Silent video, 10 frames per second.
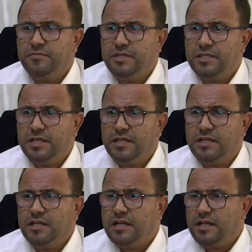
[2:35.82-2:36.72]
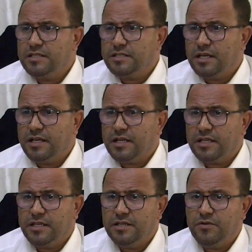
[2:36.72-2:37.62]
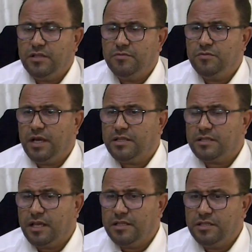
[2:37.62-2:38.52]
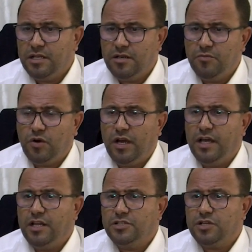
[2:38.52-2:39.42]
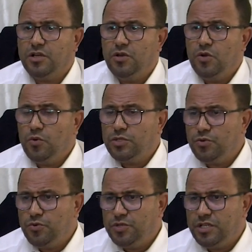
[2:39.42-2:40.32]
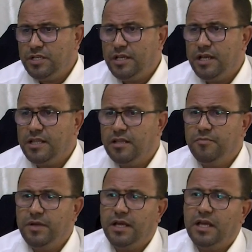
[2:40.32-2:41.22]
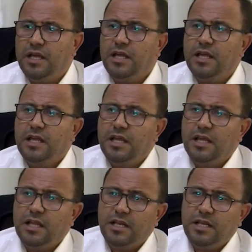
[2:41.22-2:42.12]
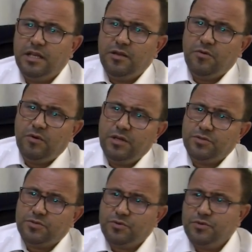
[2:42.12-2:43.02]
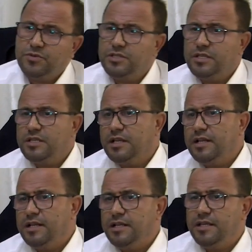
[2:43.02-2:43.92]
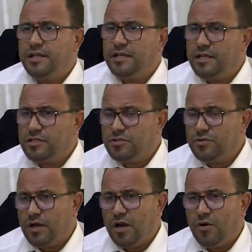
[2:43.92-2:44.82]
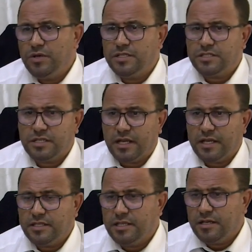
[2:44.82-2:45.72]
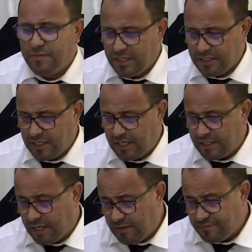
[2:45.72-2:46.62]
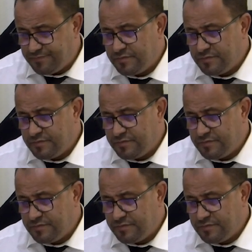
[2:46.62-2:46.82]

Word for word: المياه عن طريق يعني واحد المحطات ديال المعالجه وتوجيه هذا الماء اللي هو لي زويزي ليريغاسيون او للسقي ديال المناطق الخضراء